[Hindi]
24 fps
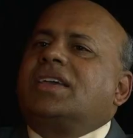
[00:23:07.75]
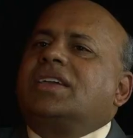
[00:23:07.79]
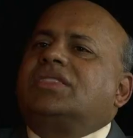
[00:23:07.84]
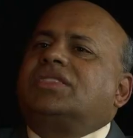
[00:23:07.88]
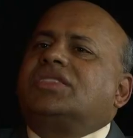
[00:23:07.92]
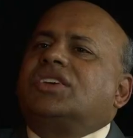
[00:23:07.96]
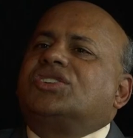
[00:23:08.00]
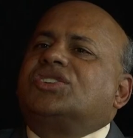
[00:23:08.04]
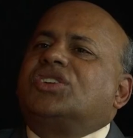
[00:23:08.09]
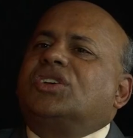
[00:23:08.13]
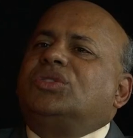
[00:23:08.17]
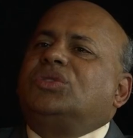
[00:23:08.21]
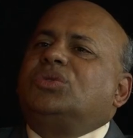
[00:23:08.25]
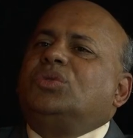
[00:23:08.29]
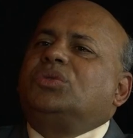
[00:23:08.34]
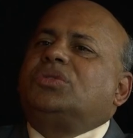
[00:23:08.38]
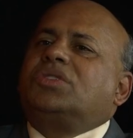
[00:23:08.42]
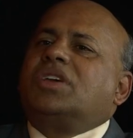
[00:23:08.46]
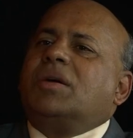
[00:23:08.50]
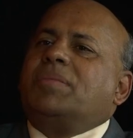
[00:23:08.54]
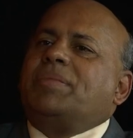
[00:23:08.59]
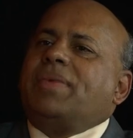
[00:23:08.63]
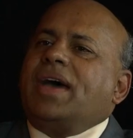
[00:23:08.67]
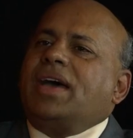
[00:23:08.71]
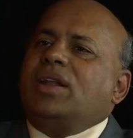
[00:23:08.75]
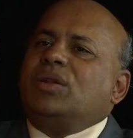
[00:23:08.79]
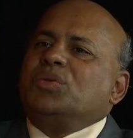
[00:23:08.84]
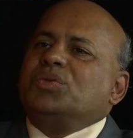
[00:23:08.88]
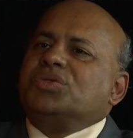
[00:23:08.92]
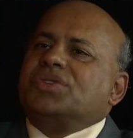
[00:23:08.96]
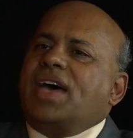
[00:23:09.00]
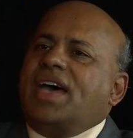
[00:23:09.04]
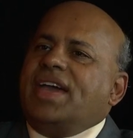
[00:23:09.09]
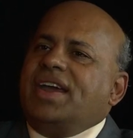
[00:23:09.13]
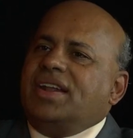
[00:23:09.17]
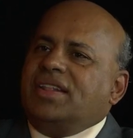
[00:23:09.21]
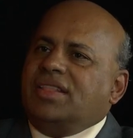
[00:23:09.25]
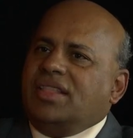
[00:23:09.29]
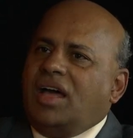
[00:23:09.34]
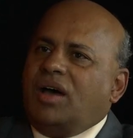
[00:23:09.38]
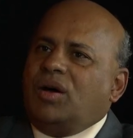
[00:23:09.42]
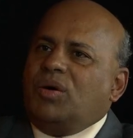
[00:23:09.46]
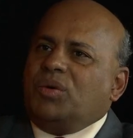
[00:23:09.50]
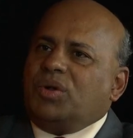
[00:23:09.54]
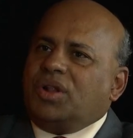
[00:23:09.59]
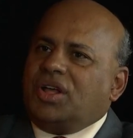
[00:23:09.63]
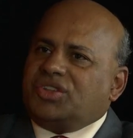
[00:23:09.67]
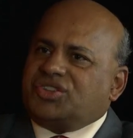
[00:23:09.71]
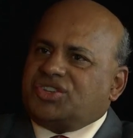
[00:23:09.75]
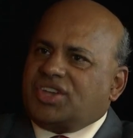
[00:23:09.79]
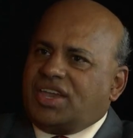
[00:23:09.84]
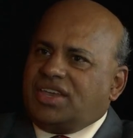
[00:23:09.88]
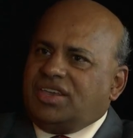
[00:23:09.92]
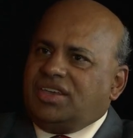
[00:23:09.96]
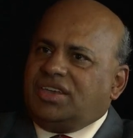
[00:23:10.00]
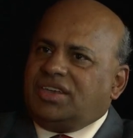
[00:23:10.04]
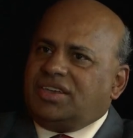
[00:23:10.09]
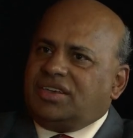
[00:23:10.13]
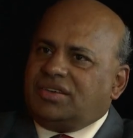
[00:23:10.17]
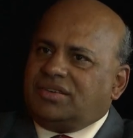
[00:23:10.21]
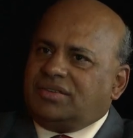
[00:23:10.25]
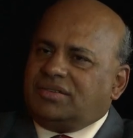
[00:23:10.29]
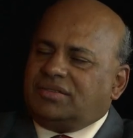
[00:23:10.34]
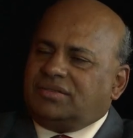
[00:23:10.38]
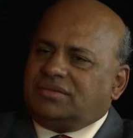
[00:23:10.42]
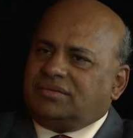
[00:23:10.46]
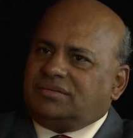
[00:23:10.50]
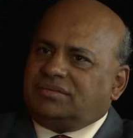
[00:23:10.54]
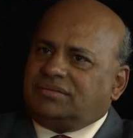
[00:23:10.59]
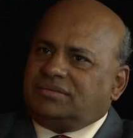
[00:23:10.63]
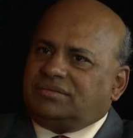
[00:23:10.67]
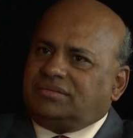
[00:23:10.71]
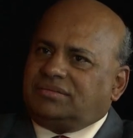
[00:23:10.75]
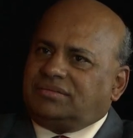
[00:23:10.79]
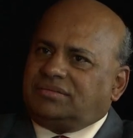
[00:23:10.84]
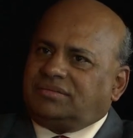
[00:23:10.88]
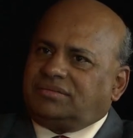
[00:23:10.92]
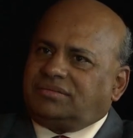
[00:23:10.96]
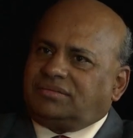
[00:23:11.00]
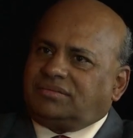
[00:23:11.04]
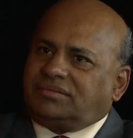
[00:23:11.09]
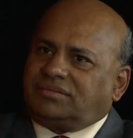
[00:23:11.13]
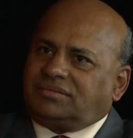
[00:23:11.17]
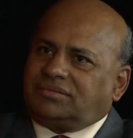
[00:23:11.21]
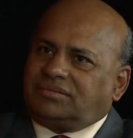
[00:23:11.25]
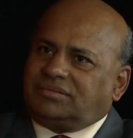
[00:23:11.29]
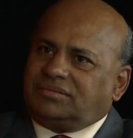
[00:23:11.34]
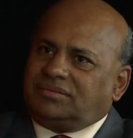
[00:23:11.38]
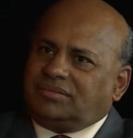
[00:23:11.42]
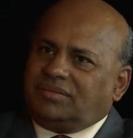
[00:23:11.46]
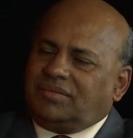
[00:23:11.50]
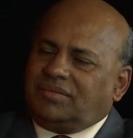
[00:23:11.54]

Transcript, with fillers: कि तशद का पहलू जाहिर ना होना चाहिए देखिए स्कूल में बच्चा जाता है